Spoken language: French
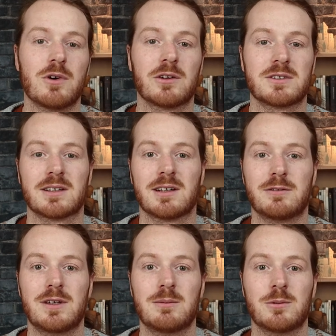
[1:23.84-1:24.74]
voir dans certains
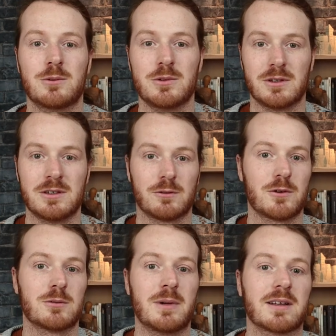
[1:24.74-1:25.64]
films où les
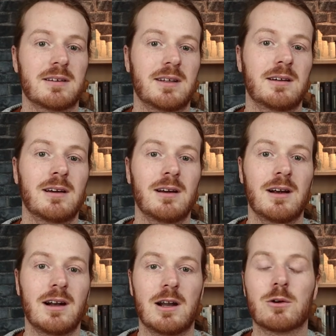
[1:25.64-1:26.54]
enfants sont maltraités.
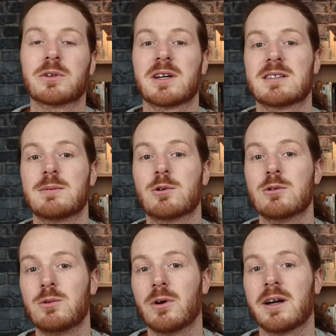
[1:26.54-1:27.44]
Là, au contraire, c'est
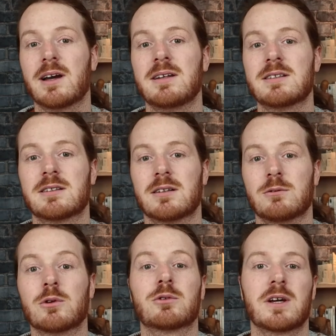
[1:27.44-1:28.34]
beaucoup plus réaliste,
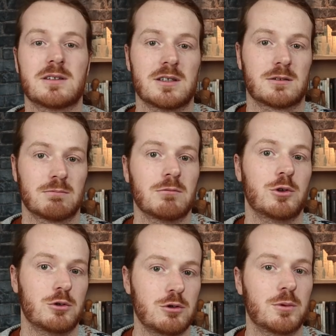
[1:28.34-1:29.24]
ou en tout cas,
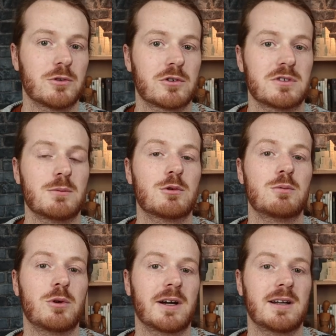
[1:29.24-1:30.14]
je suppose que c'est
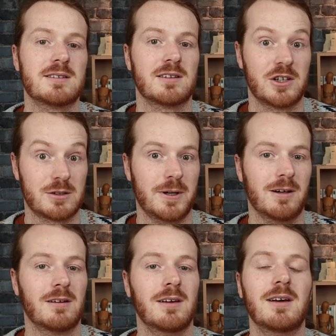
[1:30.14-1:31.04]
beaucoup plus réaliste,
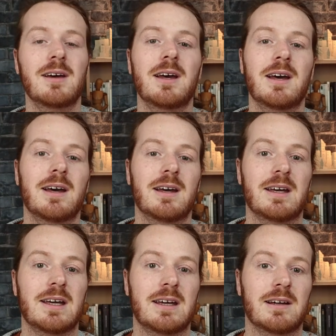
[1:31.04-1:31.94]
j'espère.
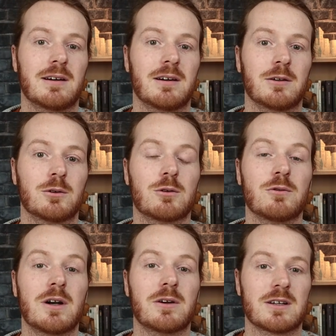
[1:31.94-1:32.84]
Et euh, donc
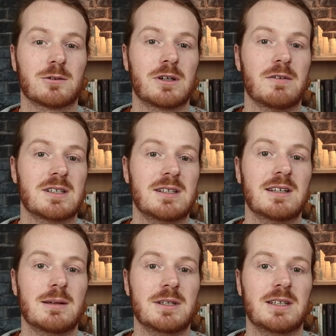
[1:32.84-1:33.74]
on voit le garçon qui va se
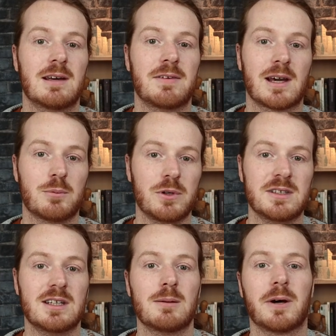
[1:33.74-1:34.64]
lier d'amitié avec un
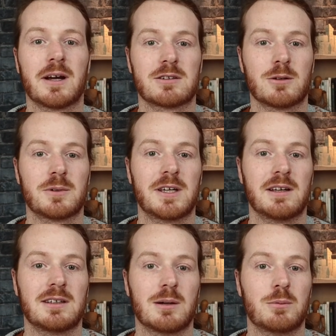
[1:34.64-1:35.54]
policier, par exemple, qui
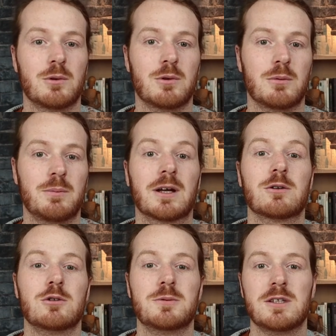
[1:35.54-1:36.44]
a été un peu le père
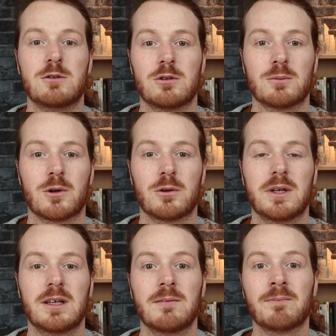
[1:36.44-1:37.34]
de substitution pour
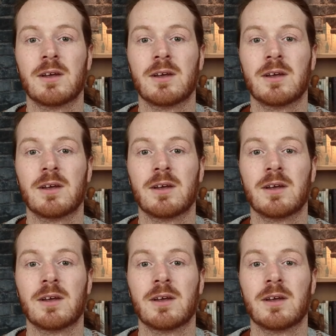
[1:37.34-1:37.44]
lui,